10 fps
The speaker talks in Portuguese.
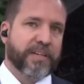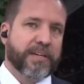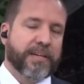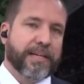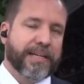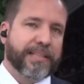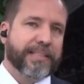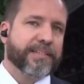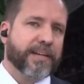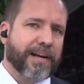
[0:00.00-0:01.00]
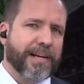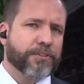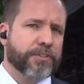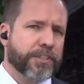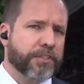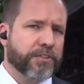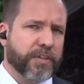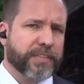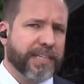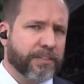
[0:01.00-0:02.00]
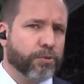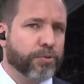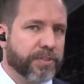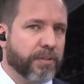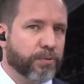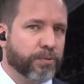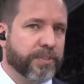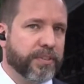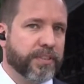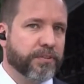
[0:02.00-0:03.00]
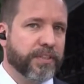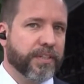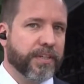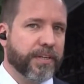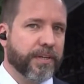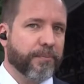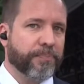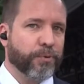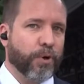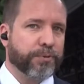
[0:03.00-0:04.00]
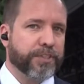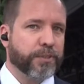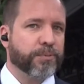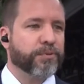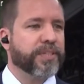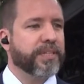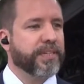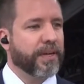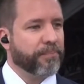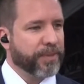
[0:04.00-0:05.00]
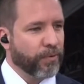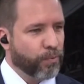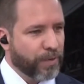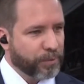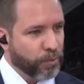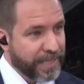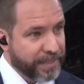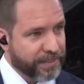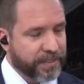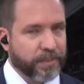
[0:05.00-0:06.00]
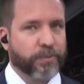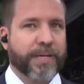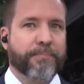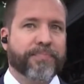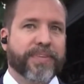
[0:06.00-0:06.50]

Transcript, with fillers: É, nesse caso, existiu-se até discussão no sentido de que o autismo não seria uma doença, não é?